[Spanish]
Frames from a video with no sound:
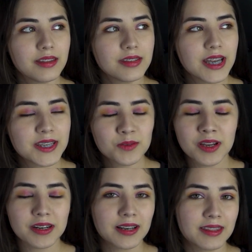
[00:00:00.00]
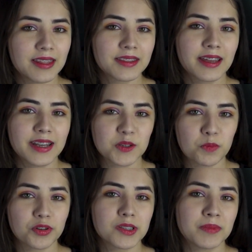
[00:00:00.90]
Ya es una realidad que en las
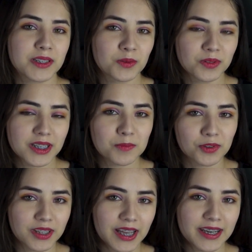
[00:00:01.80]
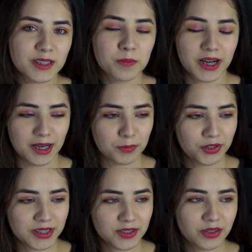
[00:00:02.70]
próximas juntas mundiales para la
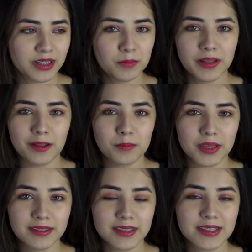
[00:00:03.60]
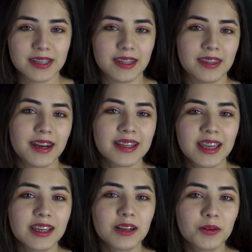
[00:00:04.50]
protección del medio ambiente se tendrá
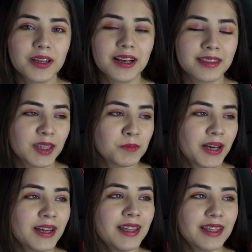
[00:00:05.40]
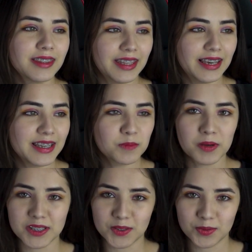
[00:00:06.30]
que incluir el tema del espacio.